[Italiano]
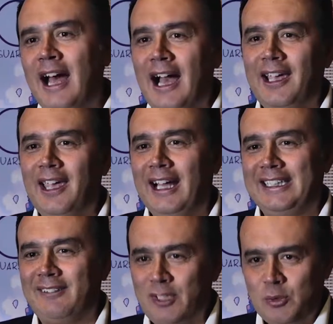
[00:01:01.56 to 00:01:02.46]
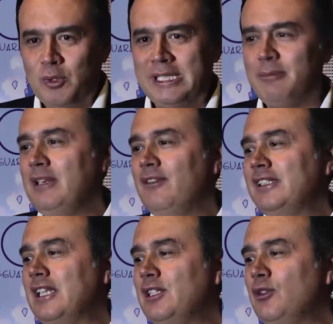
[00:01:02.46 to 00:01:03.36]
anche attraverso queste
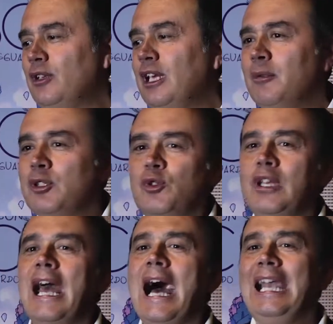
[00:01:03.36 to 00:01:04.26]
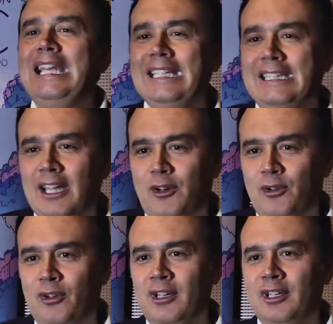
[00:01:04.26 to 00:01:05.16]
manifestazioni le persone
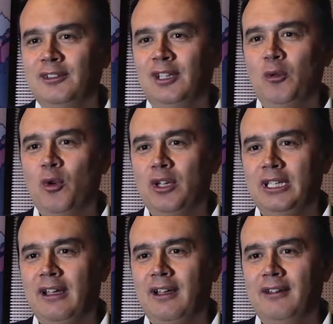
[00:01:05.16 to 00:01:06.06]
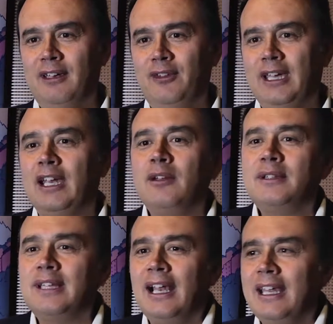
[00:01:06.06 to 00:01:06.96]
all'interno dei luoghi da verificare,
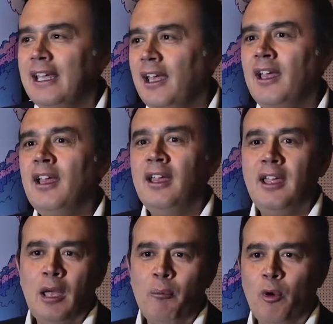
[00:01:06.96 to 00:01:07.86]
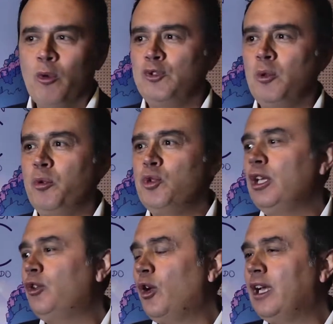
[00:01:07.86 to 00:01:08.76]
tale che è un po' questo il
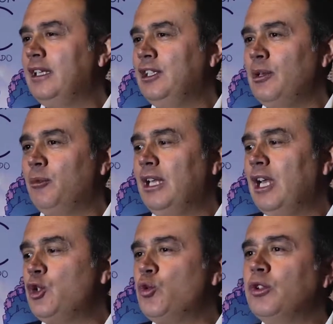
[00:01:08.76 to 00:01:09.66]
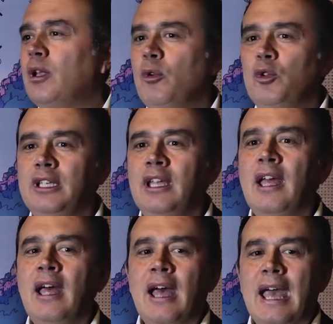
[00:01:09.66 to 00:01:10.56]
progetto anche diciamo, della Giunta, quello di
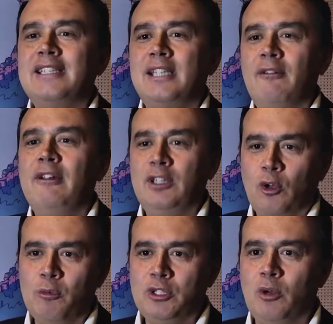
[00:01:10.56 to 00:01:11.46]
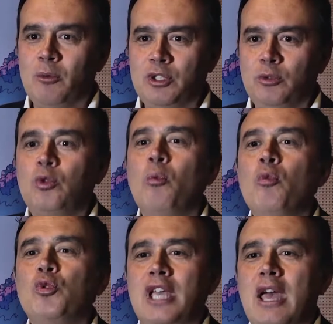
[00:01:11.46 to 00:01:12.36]
essere veramente come se come se tutti un
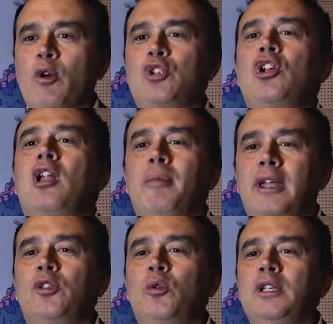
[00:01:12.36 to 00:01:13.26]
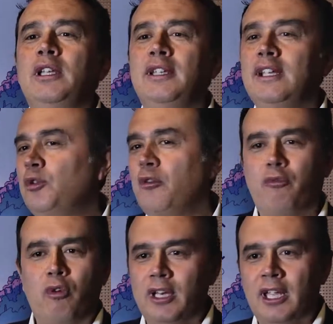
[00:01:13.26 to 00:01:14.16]
museo a cielo aperto, quindi dentro e
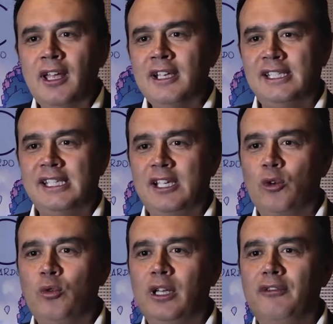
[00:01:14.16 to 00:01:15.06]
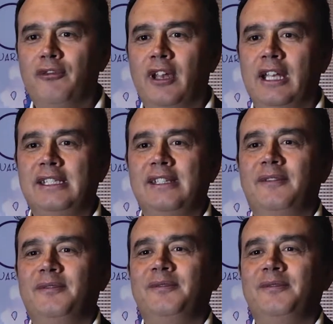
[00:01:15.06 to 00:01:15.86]
fuori senza alcuna differenza.